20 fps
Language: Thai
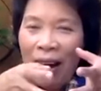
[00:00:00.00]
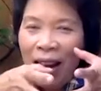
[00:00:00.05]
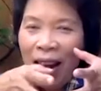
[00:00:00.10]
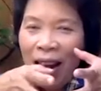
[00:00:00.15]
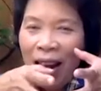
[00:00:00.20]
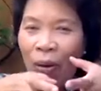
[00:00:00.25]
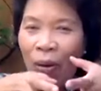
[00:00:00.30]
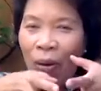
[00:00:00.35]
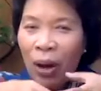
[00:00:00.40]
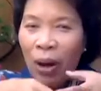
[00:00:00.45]

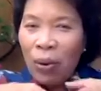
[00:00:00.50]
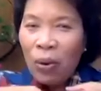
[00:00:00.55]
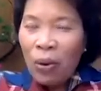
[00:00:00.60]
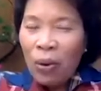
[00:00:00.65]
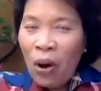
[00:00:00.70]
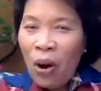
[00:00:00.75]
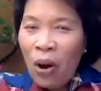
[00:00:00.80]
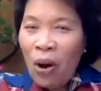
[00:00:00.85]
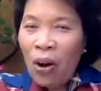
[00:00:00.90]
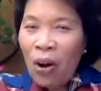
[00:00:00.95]
แล้วเรา
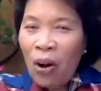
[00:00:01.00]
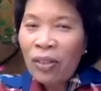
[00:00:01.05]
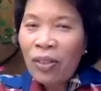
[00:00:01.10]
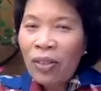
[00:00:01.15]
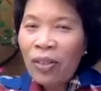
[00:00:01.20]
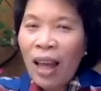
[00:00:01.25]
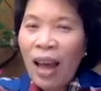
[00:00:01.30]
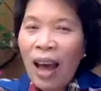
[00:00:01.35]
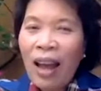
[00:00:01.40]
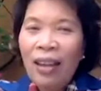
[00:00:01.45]
ก็
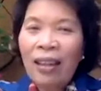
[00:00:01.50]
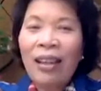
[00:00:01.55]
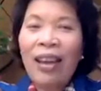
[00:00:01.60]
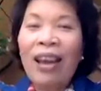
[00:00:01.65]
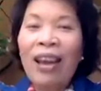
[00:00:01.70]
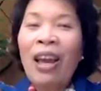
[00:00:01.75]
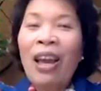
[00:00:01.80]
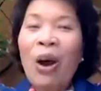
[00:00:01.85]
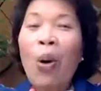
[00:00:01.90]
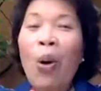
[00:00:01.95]
ถ่ายเท
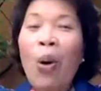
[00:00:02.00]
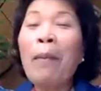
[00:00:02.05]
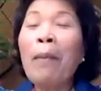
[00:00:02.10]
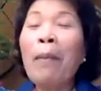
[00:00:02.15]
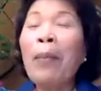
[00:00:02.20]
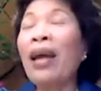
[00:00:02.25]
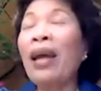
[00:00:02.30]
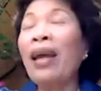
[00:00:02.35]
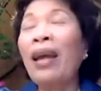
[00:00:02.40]
ออกไป